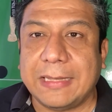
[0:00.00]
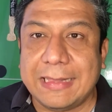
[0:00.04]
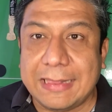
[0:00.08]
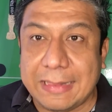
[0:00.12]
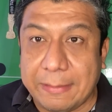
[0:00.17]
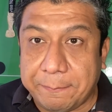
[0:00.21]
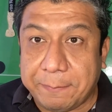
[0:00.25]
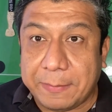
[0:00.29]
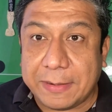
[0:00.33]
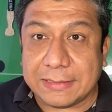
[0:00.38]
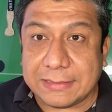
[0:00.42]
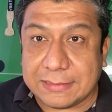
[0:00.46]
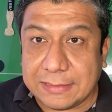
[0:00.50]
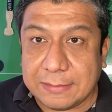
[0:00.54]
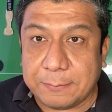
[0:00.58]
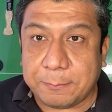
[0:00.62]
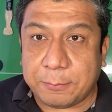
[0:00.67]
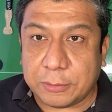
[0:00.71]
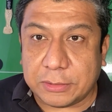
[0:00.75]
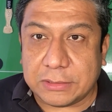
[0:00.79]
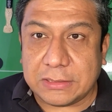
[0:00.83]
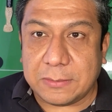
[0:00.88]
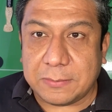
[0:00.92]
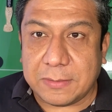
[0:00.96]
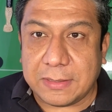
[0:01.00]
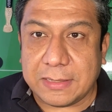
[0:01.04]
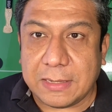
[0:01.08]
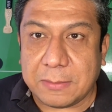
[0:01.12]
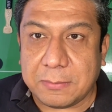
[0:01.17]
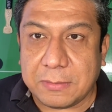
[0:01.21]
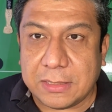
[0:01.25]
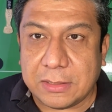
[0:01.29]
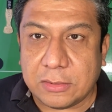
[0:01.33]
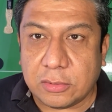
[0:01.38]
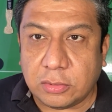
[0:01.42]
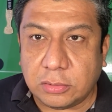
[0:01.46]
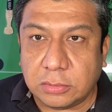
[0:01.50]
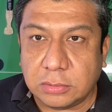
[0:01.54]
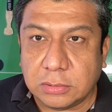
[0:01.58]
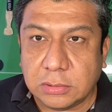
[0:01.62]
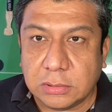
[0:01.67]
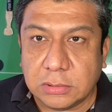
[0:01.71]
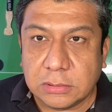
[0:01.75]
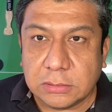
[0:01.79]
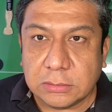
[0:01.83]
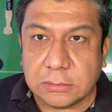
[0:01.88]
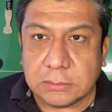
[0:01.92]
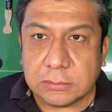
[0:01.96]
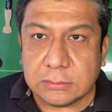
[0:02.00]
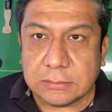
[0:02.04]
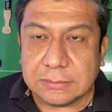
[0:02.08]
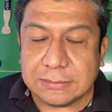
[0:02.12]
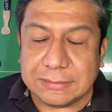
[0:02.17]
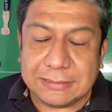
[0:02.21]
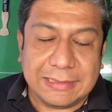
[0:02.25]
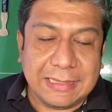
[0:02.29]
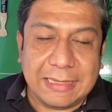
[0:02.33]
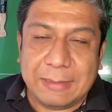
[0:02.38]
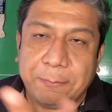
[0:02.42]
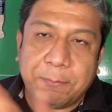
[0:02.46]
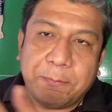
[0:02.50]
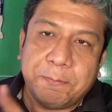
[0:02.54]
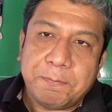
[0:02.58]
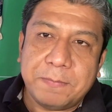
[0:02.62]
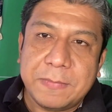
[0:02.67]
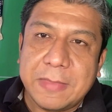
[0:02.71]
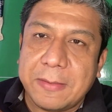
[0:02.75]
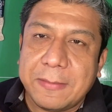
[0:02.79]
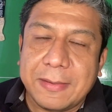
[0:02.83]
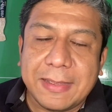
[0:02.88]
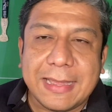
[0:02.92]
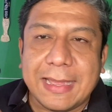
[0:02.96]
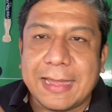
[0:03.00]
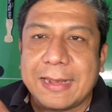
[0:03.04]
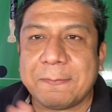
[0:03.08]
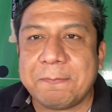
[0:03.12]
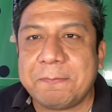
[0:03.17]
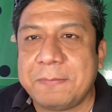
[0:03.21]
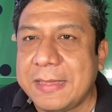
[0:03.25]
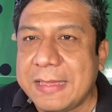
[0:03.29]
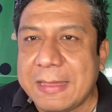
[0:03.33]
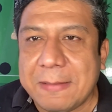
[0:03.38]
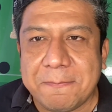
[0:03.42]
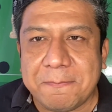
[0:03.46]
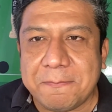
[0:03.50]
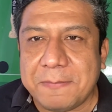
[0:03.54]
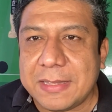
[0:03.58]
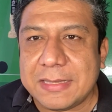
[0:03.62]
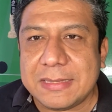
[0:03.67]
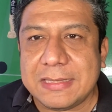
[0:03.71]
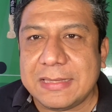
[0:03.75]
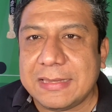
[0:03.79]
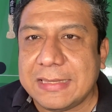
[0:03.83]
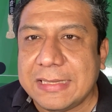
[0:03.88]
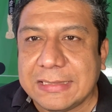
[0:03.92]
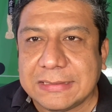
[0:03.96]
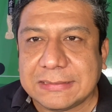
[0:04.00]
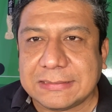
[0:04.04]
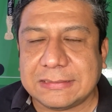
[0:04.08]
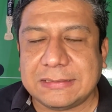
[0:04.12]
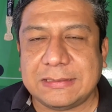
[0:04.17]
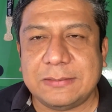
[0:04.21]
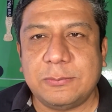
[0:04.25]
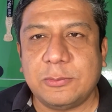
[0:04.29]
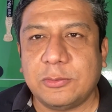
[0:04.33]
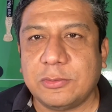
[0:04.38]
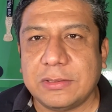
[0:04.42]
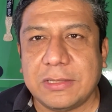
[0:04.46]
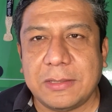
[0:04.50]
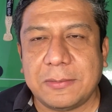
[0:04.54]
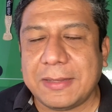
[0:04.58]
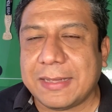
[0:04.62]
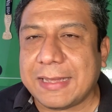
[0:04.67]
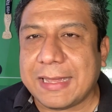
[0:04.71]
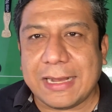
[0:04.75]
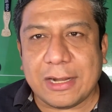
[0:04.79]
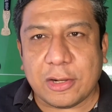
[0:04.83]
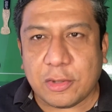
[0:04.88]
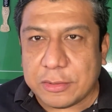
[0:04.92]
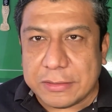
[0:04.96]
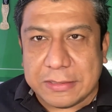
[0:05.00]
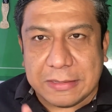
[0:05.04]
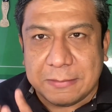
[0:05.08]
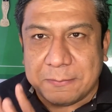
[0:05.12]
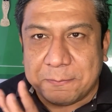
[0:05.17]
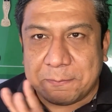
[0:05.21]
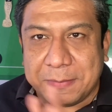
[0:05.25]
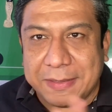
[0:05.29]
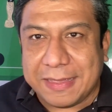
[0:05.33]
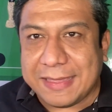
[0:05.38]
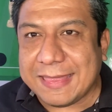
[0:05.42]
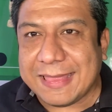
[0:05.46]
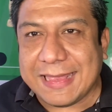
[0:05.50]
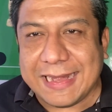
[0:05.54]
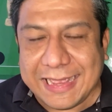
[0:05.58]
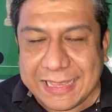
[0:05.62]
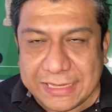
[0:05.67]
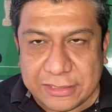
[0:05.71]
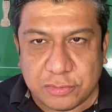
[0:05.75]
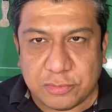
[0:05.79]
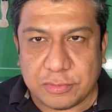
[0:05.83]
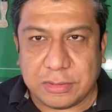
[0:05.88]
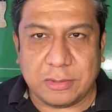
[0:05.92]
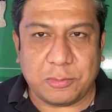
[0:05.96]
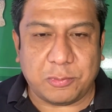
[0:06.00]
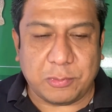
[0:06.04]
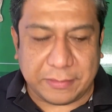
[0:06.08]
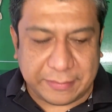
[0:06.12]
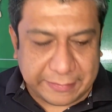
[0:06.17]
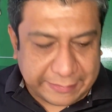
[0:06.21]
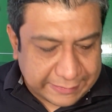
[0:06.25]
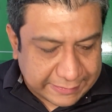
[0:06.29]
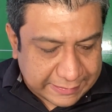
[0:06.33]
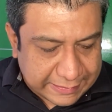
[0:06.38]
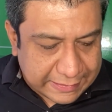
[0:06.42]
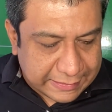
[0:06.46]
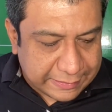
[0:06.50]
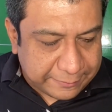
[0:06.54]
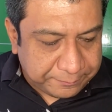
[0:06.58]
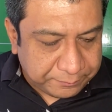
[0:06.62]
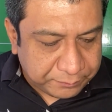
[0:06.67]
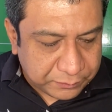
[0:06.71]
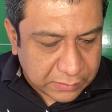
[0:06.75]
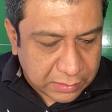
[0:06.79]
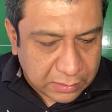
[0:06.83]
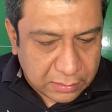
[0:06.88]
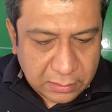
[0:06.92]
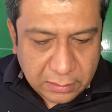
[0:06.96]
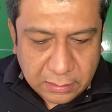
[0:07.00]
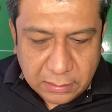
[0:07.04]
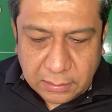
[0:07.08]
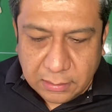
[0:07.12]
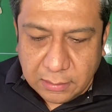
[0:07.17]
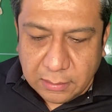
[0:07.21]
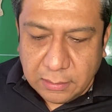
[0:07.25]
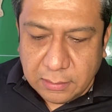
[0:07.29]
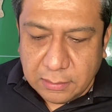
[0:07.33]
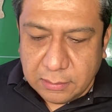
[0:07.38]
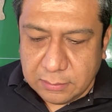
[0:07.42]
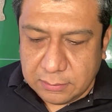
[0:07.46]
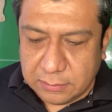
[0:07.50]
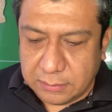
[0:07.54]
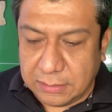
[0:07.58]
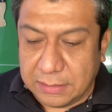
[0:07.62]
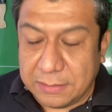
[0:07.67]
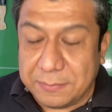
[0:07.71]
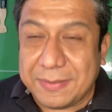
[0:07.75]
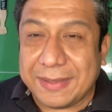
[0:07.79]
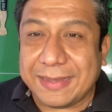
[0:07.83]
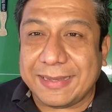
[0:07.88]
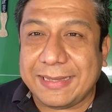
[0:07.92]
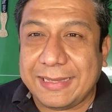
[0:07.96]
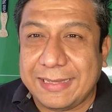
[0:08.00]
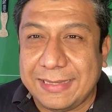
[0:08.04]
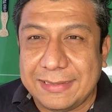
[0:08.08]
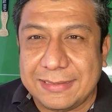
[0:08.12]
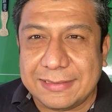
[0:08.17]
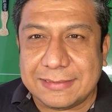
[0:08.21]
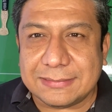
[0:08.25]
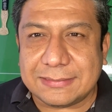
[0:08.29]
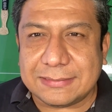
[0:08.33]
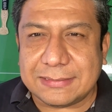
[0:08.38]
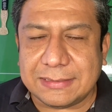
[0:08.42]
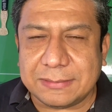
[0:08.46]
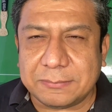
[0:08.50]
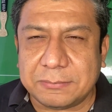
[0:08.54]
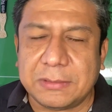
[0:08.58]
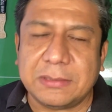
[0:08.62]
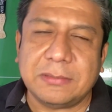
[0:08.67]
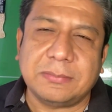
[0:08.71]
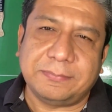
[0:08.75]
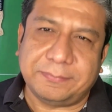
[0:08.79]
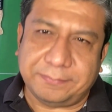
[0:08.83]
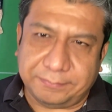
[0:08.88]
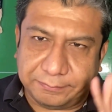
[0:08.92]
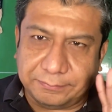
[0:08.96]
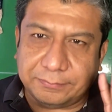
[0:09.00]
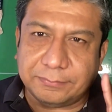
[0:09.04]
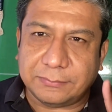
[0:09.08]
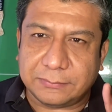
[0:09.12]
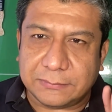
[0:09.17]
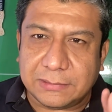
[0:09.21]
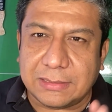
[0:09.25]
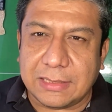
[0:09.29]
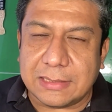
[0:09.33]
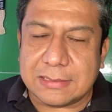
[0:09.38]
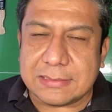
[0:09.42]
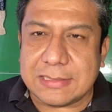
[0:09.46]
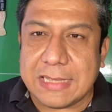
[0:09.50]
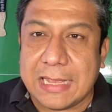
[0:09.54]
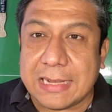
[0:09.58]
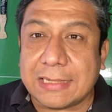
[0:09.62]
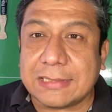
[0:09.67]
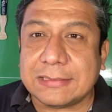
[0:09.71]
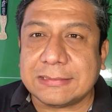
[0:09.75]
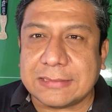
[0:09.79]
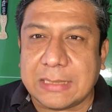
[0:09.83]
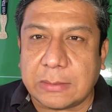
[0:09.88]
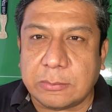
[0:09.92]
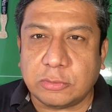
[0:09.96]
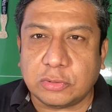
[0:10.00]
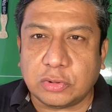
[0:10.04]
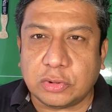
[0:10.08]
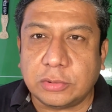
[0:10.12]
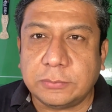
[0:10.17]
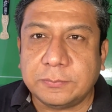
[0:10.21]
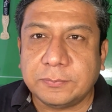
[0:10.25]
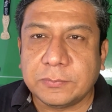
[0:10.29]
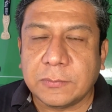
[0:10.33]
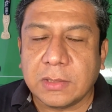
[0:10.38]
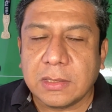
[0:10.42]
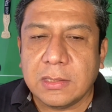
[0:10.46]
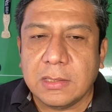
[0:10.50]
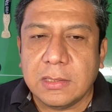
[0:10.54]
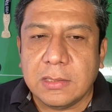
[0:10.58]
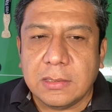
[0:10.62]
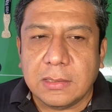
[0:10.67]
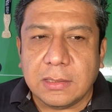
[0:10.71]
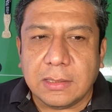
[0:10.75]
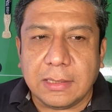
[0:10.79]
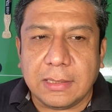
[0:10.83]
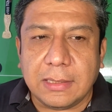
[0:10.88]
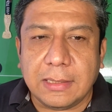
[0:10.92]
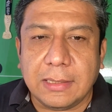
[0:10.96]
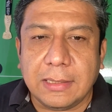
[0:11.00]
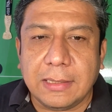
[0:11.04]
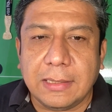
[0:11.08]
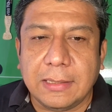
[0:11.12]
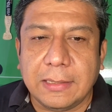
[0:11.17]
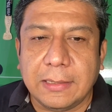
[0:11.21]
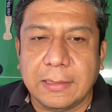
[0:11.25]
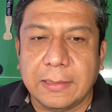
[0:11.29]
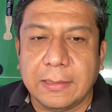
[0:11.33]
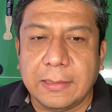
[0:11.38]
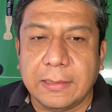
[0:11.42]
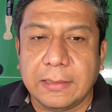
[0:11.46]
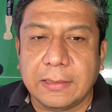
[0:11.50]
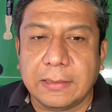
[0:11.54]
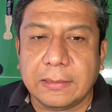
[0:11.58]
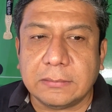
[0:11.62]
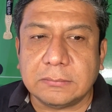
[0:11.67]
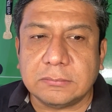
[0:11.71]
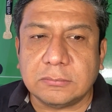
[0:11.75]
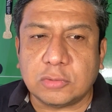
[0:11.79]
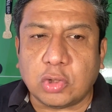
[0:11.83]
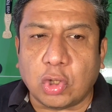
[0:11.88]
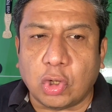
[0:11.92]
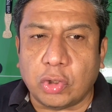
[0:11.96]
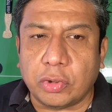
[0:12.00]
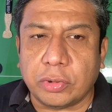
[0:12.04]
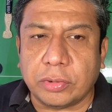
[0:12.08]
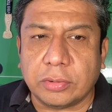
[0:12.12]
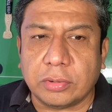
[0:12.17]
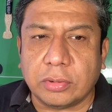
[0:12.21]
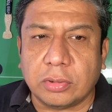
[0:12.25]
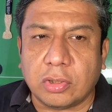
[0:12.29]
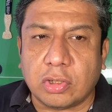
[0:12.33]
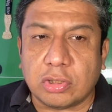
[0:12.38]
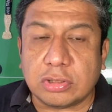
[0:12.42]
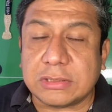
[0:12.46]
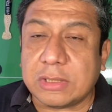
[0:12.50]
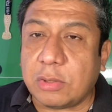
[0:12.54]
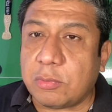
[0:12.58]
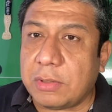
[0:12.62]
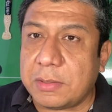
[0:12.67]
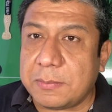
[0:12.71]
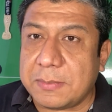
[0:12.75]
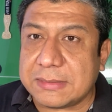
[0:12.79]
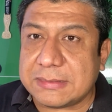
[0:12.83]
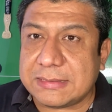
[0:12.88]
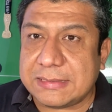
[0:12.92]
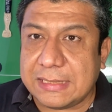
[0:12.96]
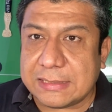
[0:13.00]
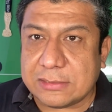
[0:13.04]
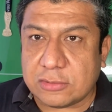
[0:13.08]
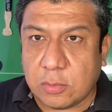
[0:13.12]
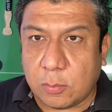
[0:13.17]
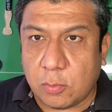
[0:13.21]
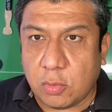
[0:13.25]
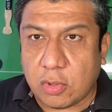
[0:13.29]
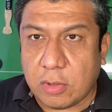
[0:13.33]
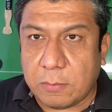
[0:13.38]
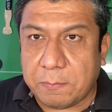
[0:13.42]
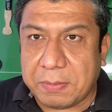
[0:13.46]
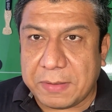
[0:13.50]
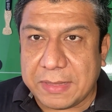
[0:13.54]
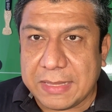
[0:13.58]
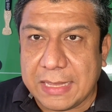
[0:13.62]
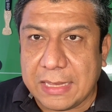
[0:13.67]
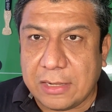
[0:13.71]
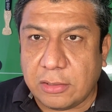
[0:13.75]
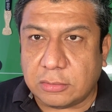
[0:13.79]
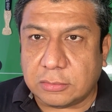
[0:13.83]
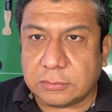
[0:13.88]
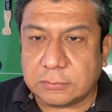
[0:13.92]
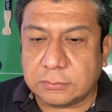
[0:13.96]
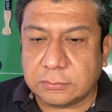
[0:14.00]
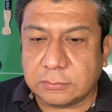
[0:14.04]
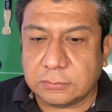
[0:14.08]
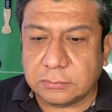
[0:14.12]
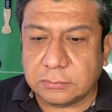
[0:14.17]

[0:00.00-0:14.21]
en la parte deportiva, ya hablando, le debe caer bienvenidísimo, debe caer con el pie derecho al Guadalajara. Imagínense, ya que estamos, ¿no? Eh, con José Juan Macías como compañero.